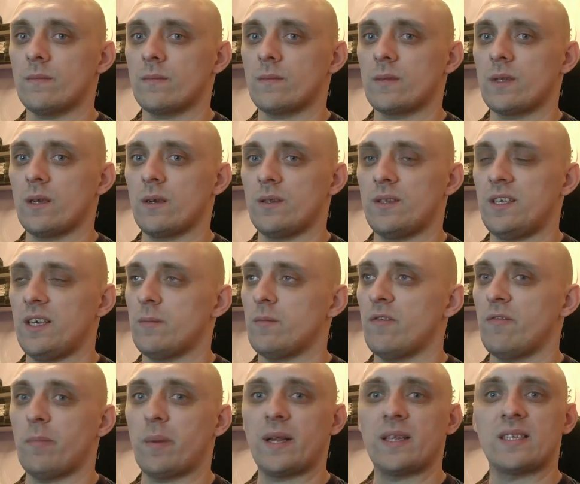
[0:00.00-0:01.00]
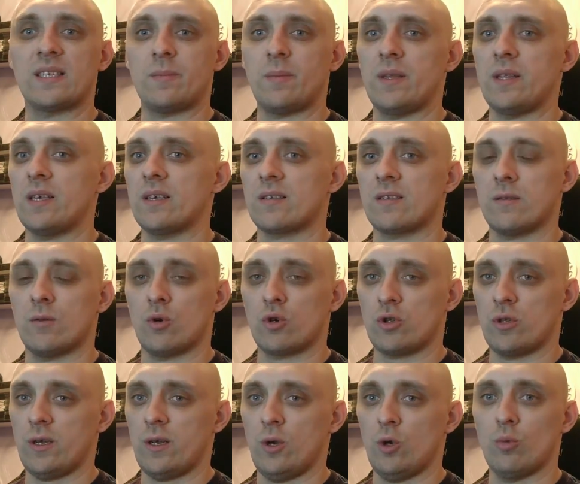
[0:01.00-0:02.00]
Э, тема, в принципе,
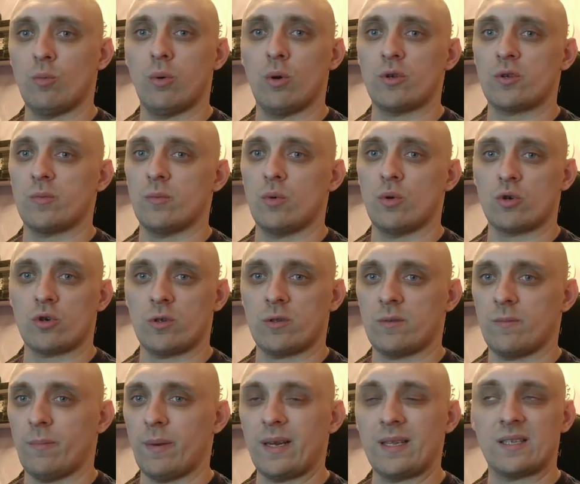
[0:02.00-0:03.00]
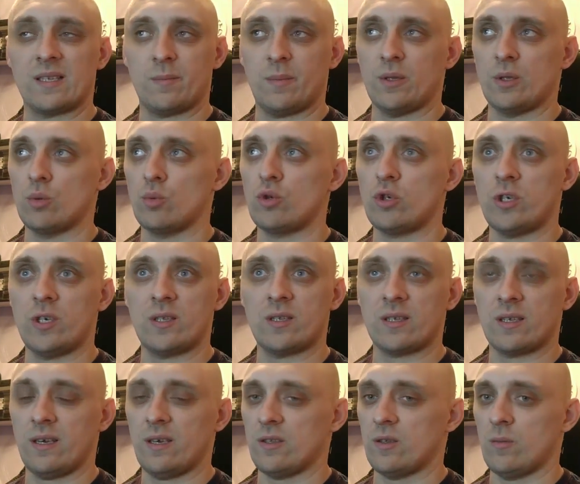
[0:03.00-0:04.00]
несложная. Любой сможет, в принципе,
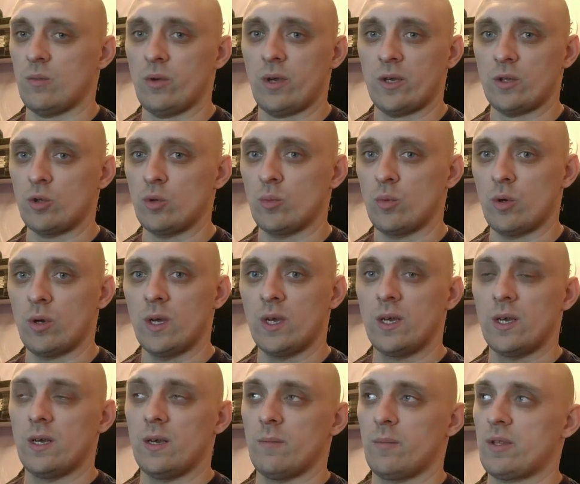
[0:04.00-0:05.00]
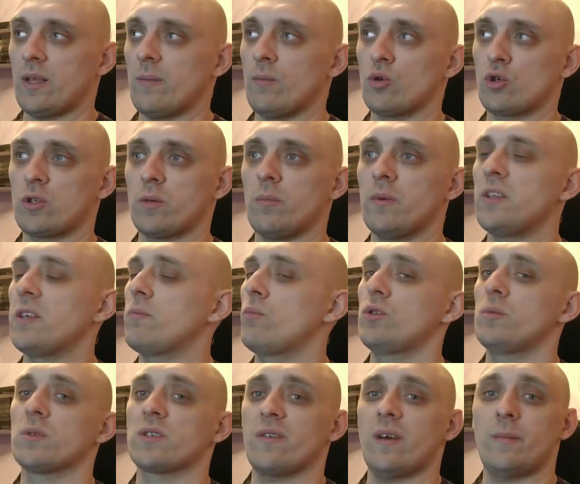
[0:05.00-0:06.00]
научиться этому, я думаю. Потому что мы не
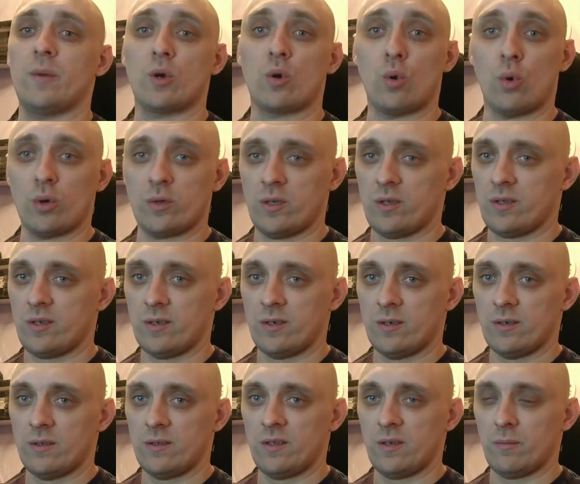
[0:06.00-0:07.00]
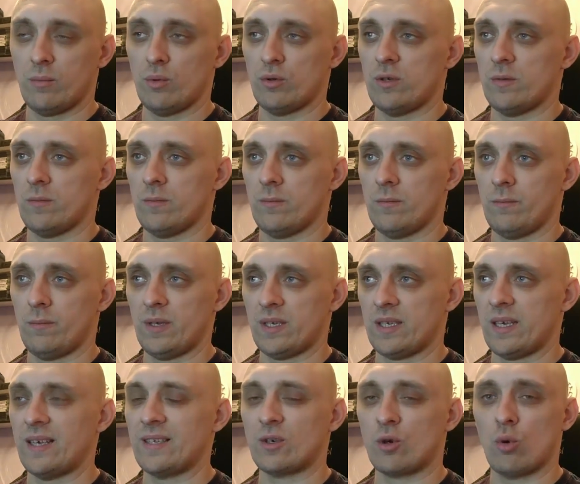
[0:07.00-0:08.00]
будем с вами кодить, не будем
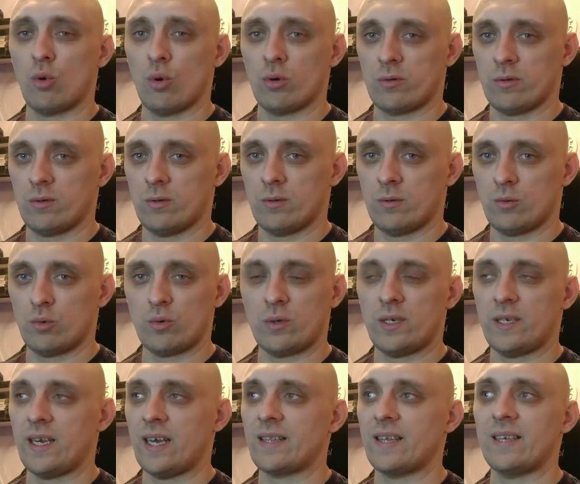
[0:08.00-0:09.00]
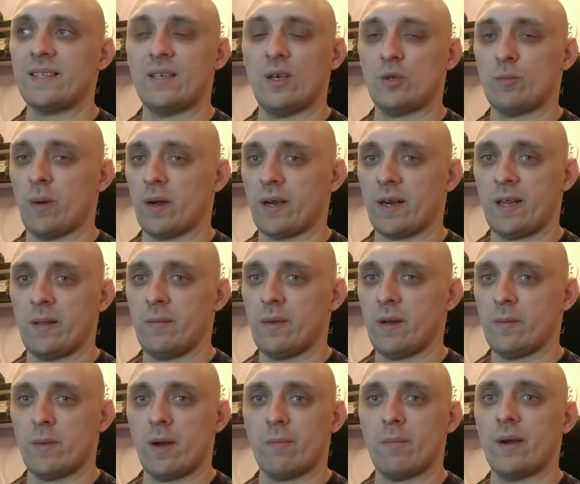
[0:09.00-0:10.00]
писать код. Ну, я надеюсь, по крайней
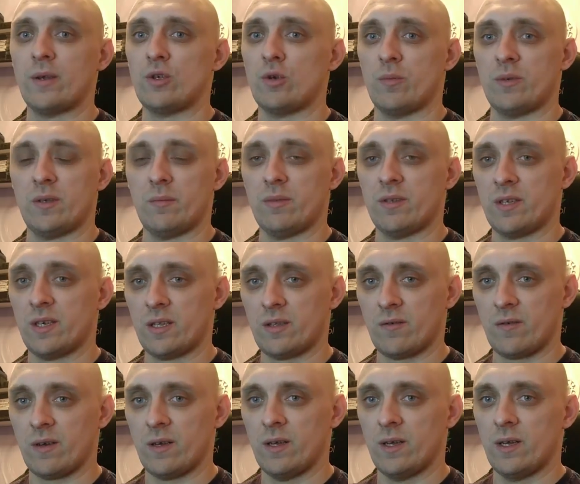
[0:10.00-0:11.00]
мере, мы обойдемся без этого.